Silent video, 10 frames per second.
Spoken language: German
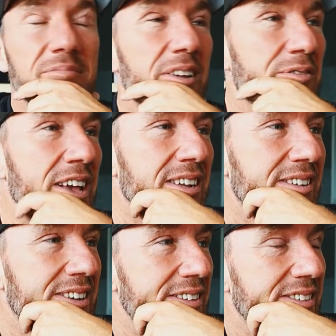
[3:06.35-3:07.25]

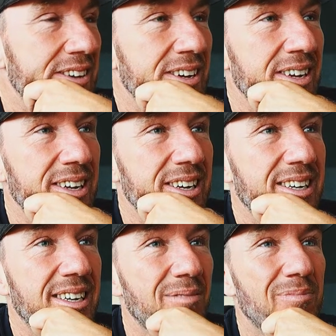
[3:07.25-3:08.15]
wird diese,
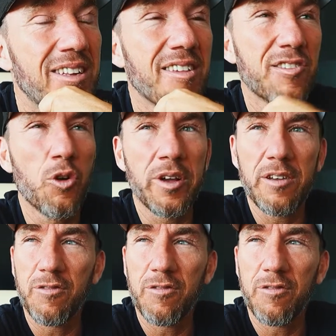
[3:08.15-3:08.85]
dieses neue